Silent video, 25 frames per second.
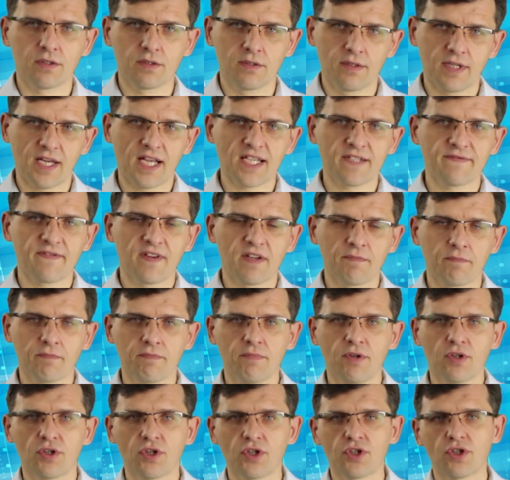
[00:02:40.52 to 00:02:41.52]

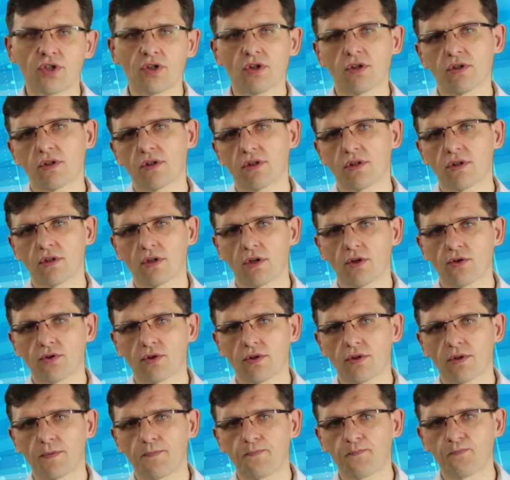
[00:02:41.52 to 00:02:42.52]
nazwa bierze się od,
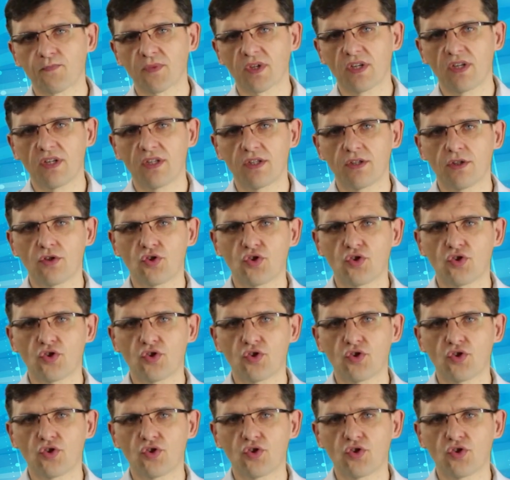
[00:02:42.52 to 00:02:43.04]
od mm,